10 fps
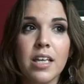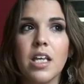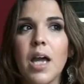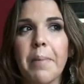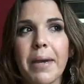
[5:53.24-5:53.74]

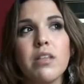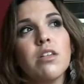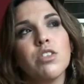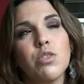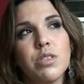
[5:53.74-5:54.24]
Et après,
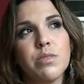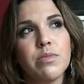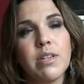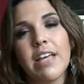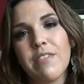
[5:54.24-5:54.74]
non, je sais,
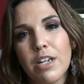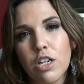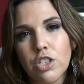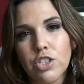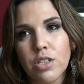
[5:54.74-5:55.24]
il y avait
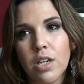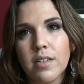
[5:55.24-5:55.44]
Lush,